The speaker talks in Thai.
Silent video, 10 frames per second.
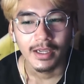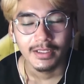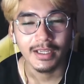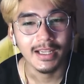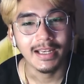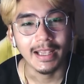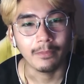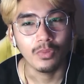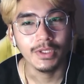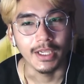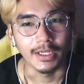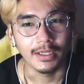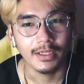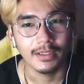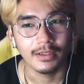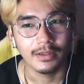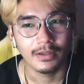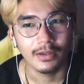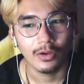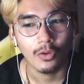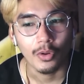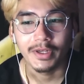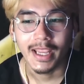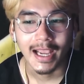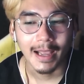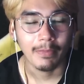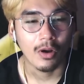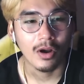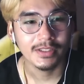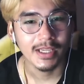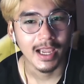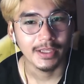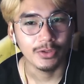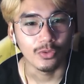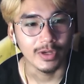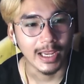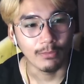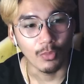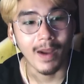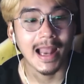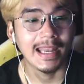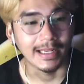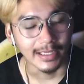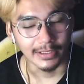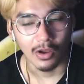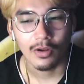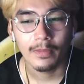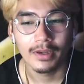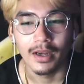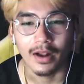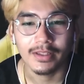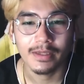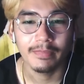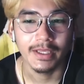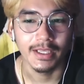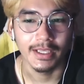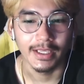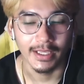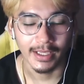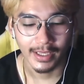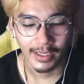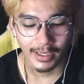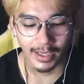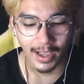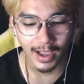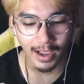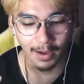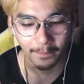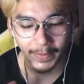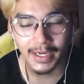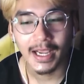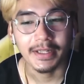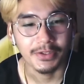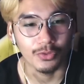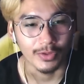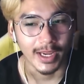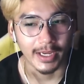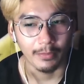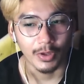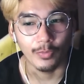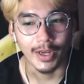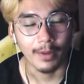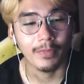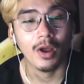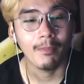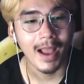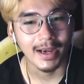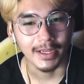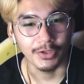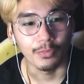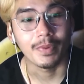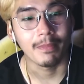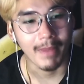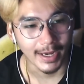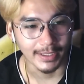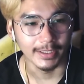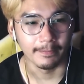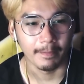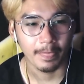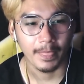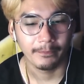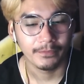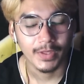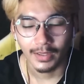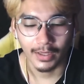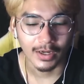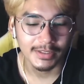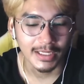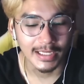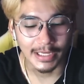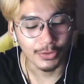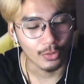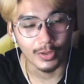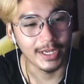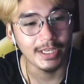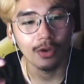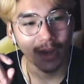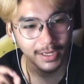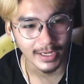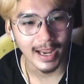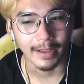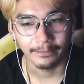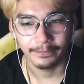ทีนี้เด็กผู้หญิงคนนี้ครับเขาก็จะอยู่ในหมู่บ้านแห่งหนึ่งเนาะแล้วก็จะมีเพื่อนอยู่ในบริเวณรอบๆบ้านเนี่ยอยู่ประมาณหนึ่งแล้วก็จะเรียนอยู่โรงเรียนเดียวกันนี่แหละ